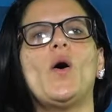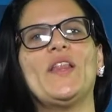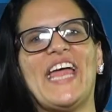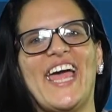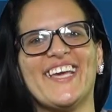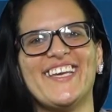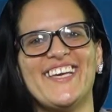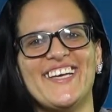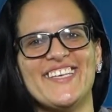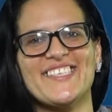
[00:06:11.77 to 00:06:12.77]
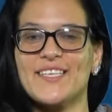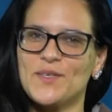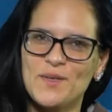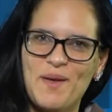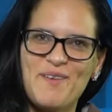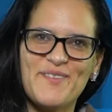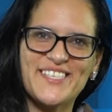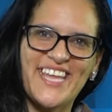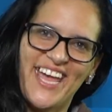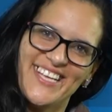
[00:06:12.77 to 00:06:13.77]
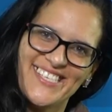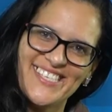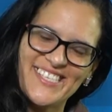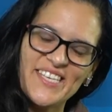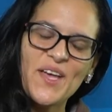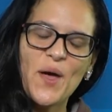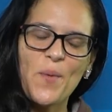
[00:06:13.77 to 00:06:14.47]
Olá, crianças, tudo bem com vocês?